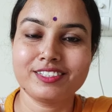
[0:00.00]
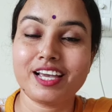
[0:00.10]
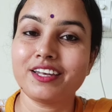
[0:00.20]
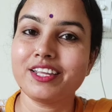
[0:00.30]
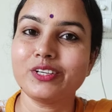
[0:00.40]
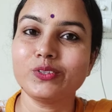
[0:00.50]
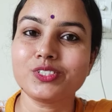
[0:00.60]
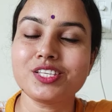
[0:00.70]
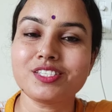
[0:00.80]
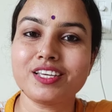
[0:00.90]
जानने की
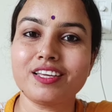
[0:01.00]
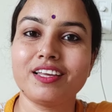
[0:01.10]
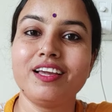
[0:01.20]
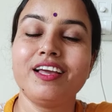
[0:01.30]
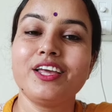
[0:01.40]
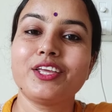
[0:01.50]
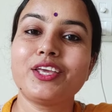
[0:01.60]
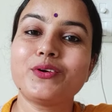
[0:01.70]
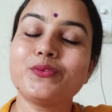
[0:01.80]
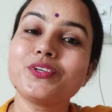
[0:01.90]
कोशिश की
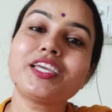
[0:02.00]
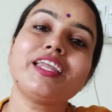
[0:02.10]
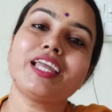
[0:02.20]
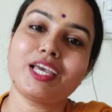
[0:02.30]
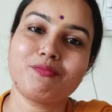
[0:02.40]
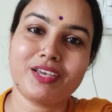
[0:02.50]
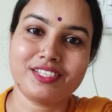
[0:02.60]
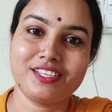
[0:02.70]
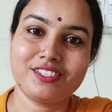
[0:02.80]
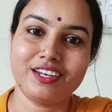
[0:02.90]
कि उनकी लाइफ
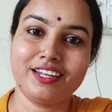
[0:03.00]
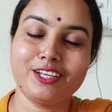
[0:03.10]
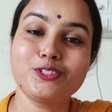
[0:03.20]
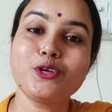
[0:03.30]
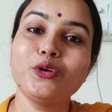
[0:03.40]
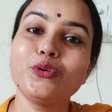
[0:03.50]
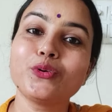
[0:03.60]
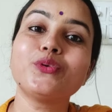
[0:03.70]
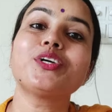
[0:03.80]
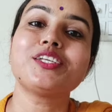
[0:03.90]
कैसी चल रही है जो
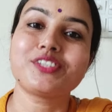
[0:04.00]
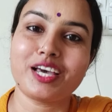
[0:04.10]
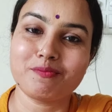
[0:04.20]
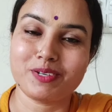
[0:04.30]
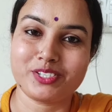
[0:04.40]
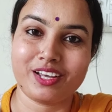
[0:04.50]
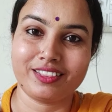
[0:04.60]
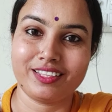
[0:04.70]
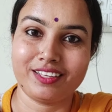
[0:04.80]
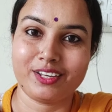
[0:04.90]
लोगों की जान
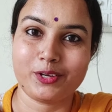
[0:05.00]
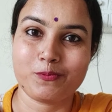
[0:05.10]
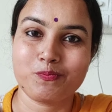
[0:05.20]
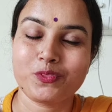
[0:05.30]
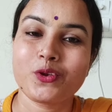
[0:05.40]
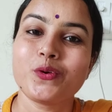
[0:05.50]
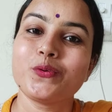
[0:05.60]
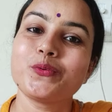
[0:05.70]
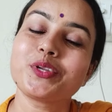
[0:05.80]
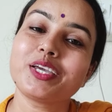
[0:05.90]
बचाते हैं
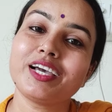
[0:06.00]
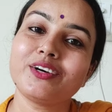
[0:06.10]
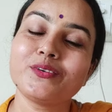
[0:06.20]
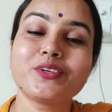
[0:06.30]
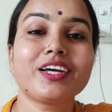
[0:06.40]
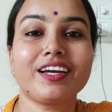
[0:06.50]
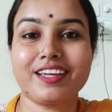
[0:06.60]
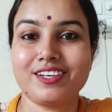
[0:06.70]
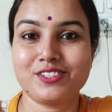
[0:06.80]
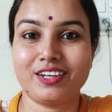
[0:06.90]
उनका उनका
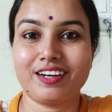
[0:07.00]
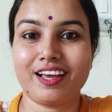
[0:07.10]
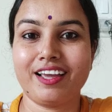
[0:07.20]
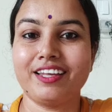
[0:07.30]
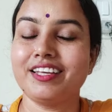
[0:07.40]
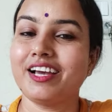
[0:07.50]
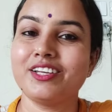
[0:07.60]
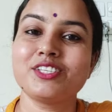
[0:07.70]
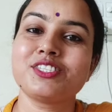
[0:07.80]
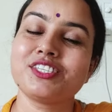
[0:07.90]
क्या चल रहा है या
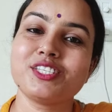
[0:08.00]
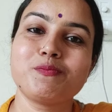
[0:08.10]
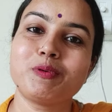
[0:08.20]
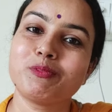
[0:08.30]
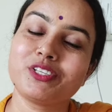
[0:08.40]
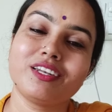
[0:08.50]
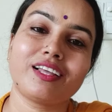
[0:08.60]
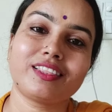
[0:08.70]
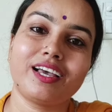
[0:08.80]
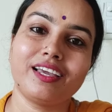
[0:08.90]
इस चीज़ में मुझे
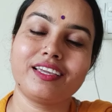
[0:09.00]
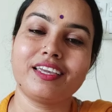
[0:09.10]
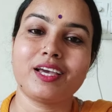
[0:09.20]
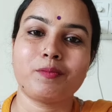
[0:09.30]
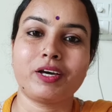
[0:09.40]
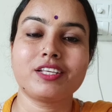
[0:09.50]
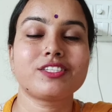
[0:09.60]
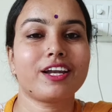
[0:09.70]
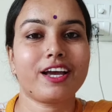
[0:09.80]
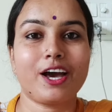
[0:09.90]
लगता है कि हमारी
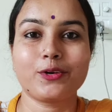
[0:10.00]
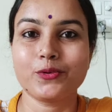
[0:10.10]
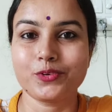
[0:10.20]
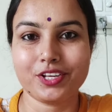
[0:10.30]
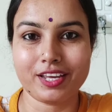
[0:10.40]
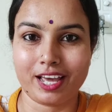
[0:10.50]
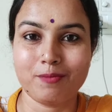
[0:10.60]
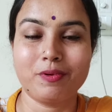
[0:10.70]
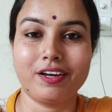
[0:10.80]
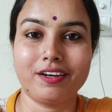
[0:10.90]
सरकार को उनकी
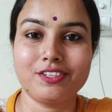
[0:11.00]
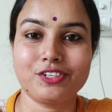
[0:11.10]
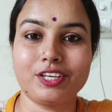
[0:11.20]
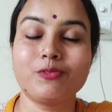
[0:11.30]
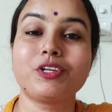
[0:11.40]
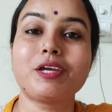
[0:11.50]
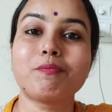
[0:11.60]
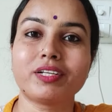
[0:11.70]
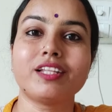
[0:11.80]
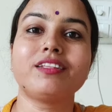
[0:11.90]
हेल्प करनी चाहिए उनकी
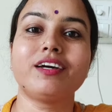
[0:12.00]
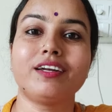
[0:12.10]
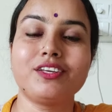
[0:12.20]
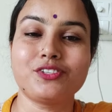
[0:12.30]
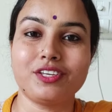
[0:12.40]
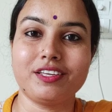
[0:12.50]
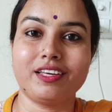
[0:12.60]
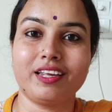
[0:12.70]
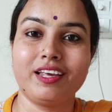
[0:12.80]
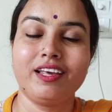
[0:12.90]
मदद करनी चाहिए
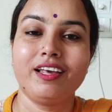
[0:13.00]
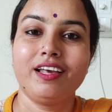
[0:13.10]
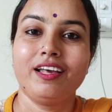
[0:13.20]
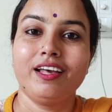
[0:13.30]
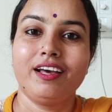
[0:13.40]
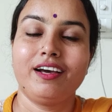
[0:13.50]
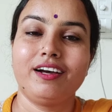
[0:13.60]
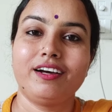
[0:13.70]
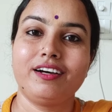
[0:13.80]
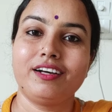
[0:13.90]

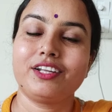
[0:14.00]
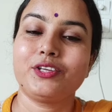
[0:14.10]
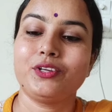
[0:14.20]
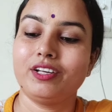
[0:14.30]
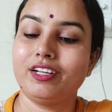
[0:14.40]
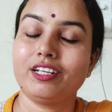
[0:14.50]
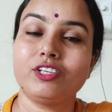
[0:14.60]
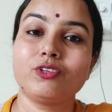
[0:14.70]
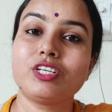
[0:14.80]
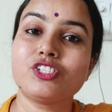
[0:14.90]
आ,
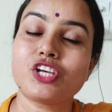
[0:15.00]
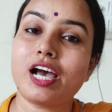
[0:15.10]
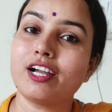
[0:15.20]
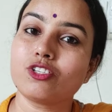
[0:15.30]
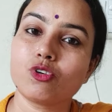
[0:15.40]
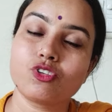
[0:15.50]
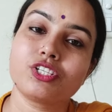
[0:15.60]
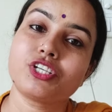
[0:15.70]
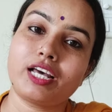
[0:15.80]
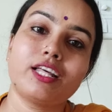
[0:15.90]
क्योंकि 400 से
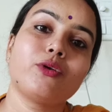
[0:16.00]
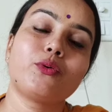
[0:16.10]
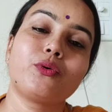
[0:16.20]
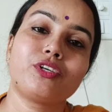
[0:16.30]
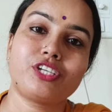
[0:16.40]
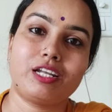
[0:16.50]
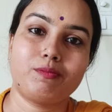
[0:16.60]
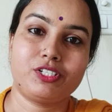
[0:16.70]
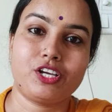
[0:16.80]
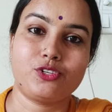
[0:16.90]
ज़्यादा लोगों की जान
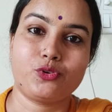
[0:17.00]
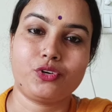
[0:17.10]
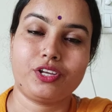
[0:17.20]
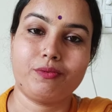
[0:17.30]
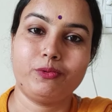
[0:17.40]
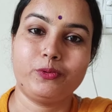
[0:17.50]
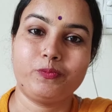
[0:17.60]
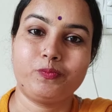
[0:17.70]
बचा चुके हैं वो